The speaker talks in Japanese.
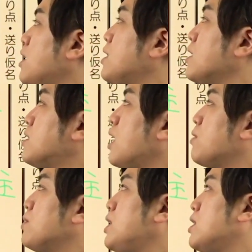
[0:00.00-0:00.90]
点最
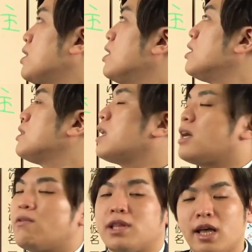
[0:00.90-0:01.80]
後に、な
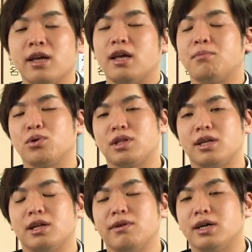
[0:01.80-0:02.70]
なをね、持ってき
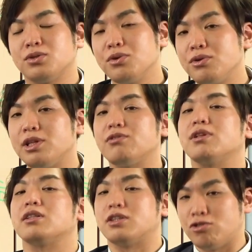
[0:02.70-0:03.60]
たのはそういう理由
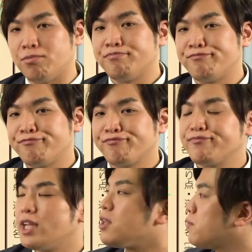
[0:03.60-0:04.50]
なんでしょう。で、あと